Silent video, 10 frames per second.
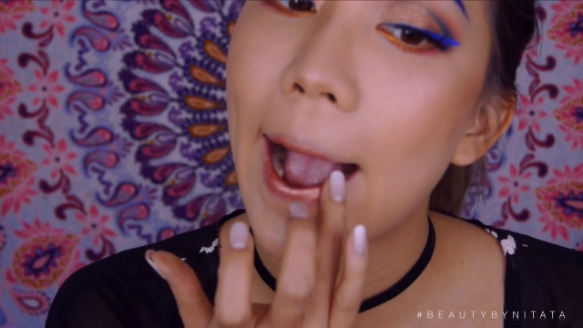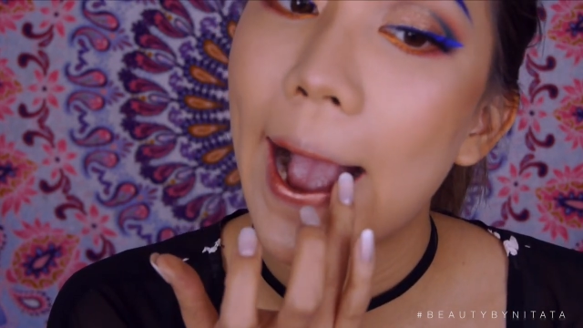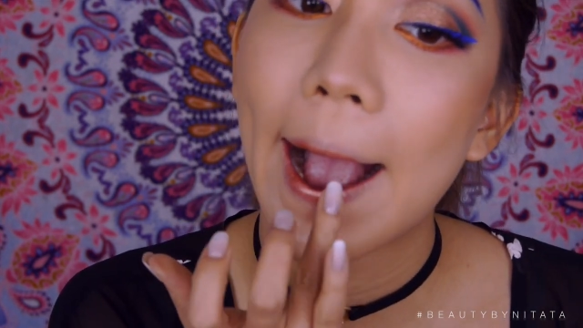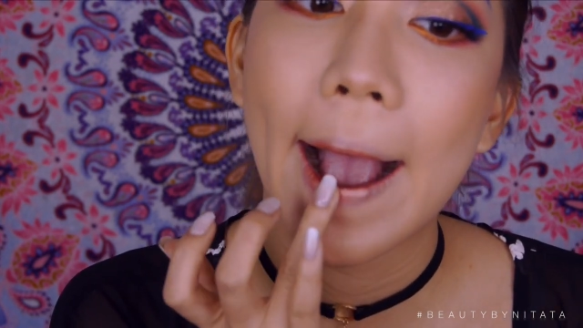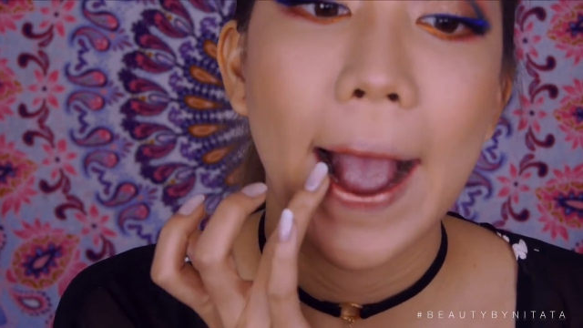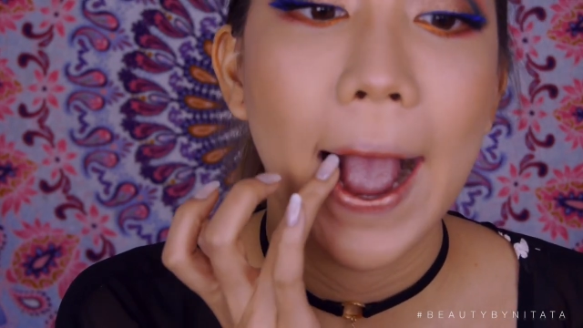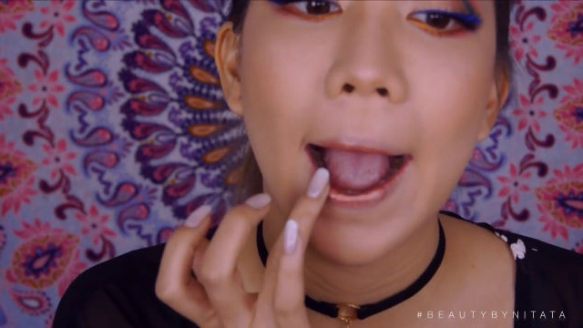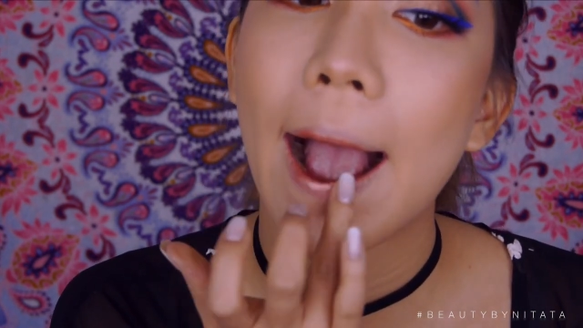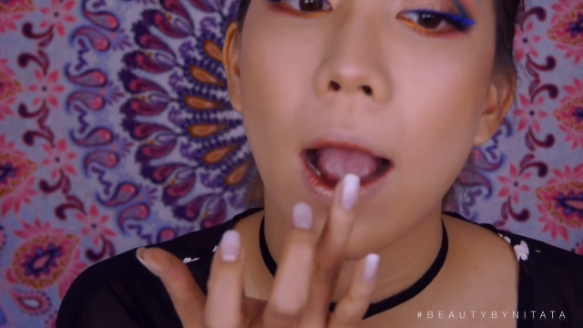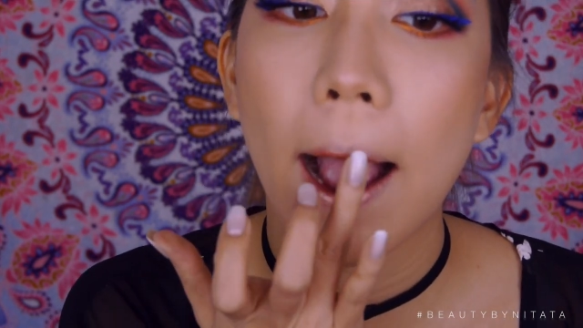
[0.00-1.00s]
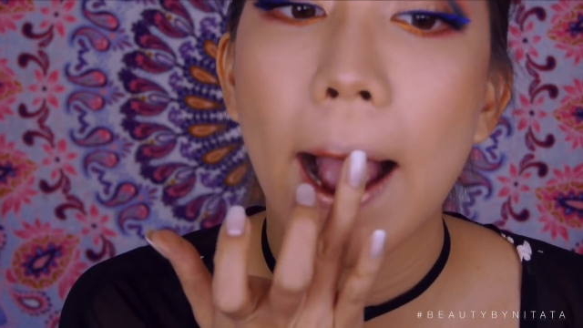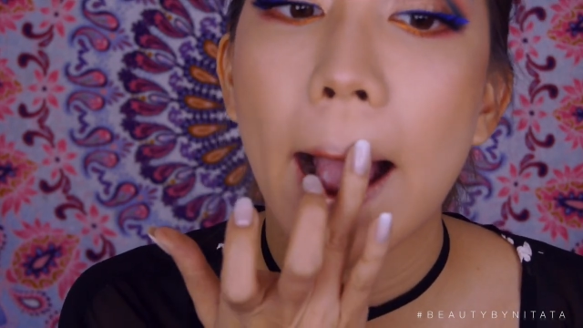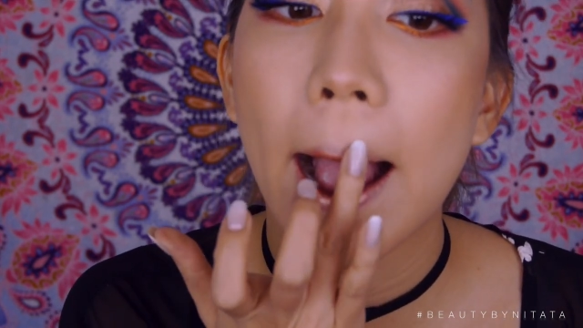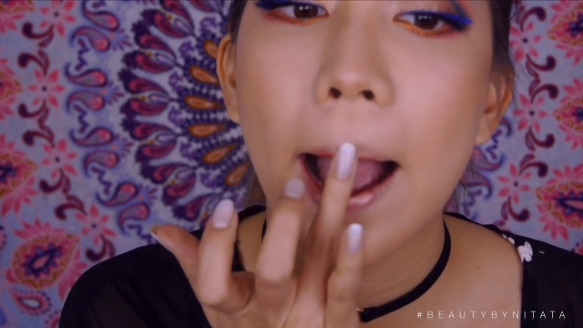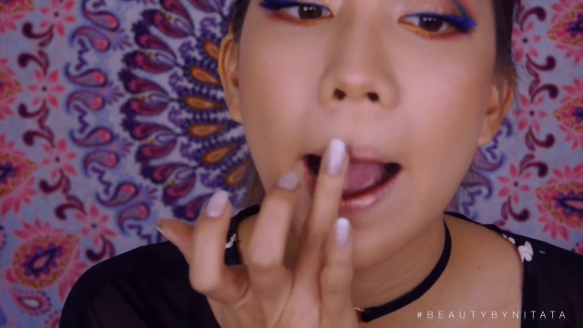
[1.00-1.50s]
然后我粘在
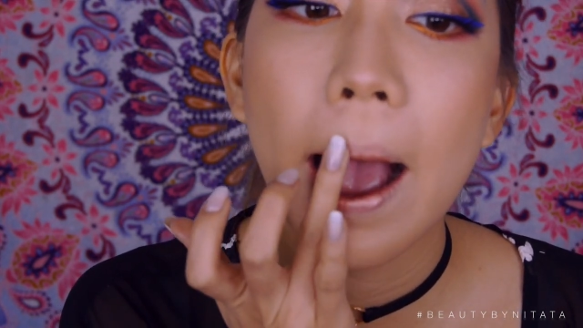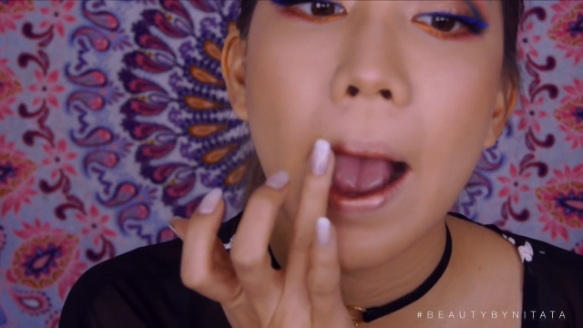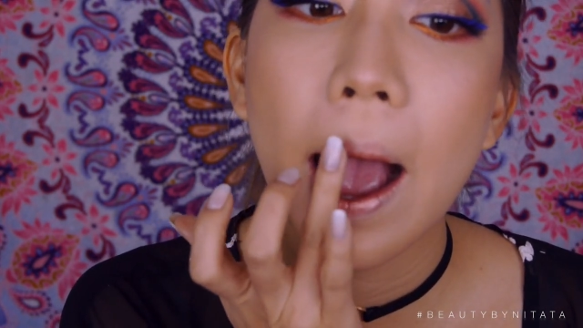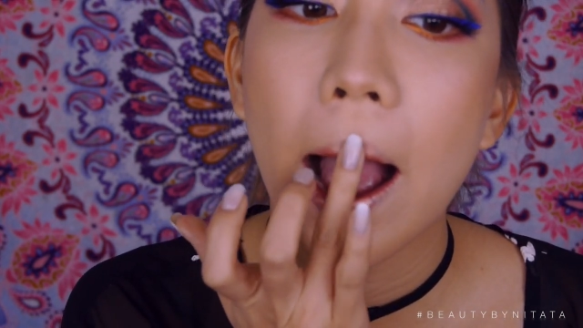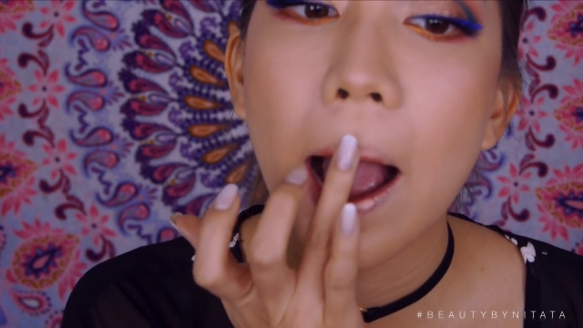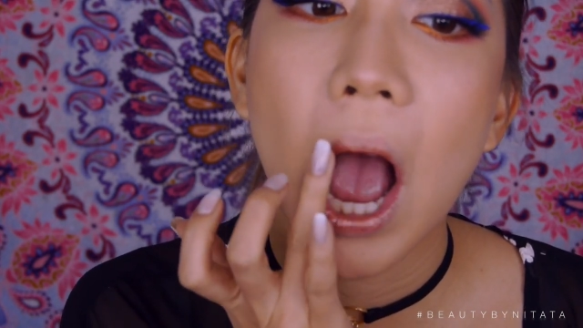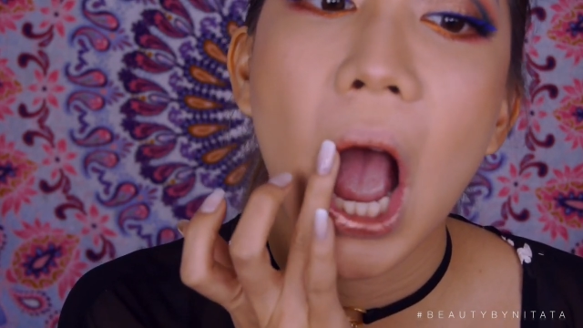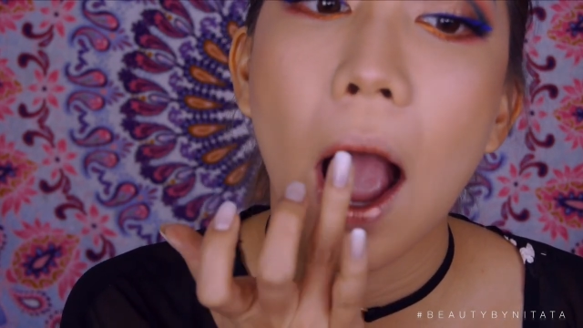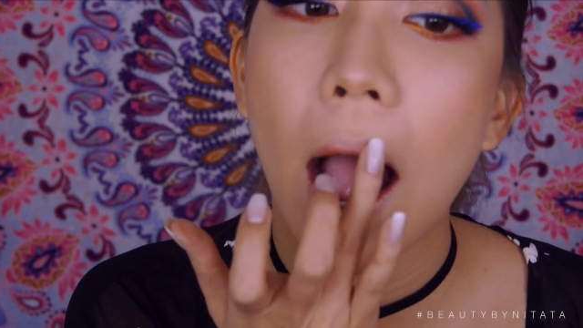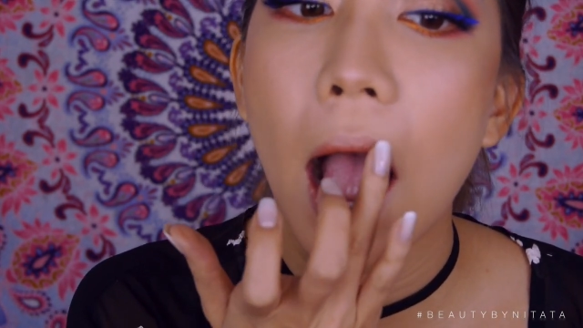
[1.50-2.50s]
嘴唇的中间，然后再